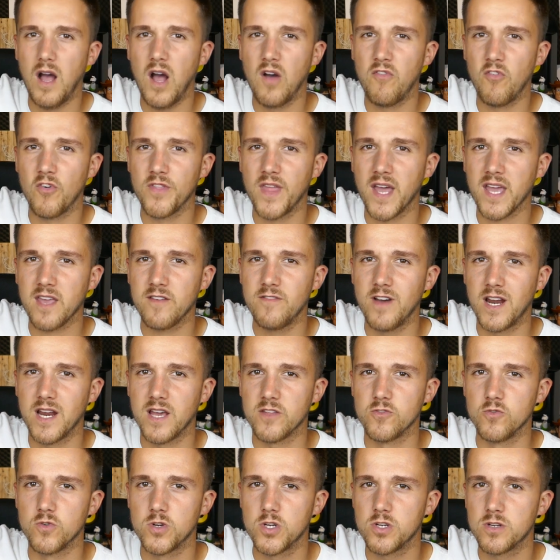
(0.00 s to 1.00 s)
avant d'arriver à la
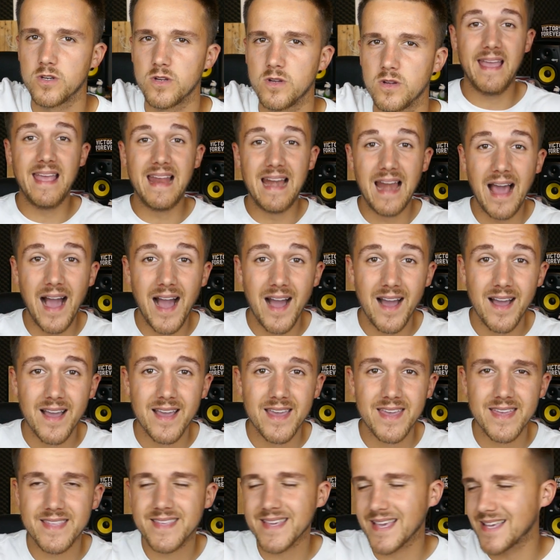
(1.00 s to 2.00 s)
douche. Et là,
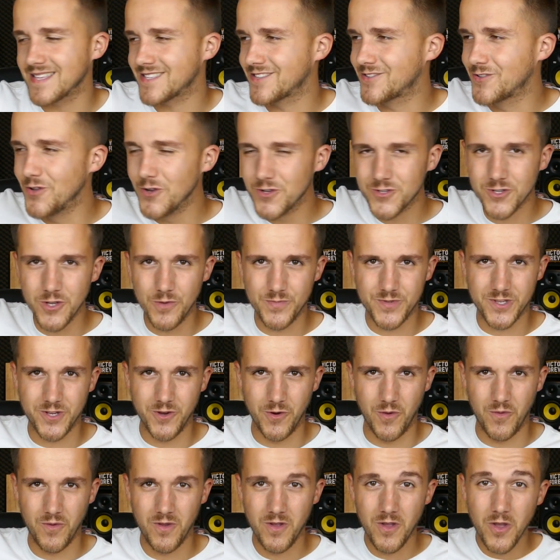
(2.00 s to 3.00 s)
il te reste deux
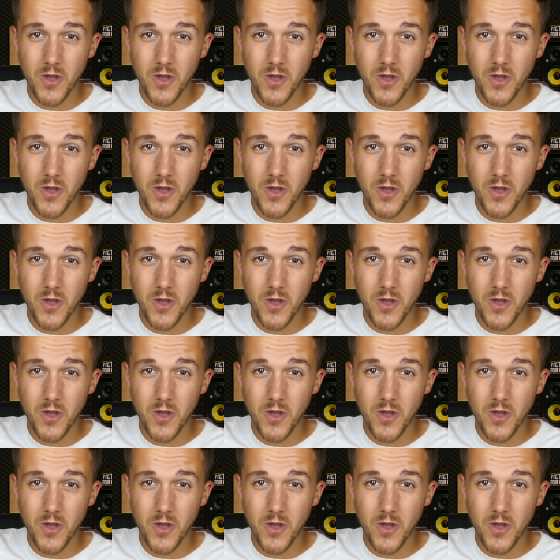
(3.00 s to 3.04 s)
options.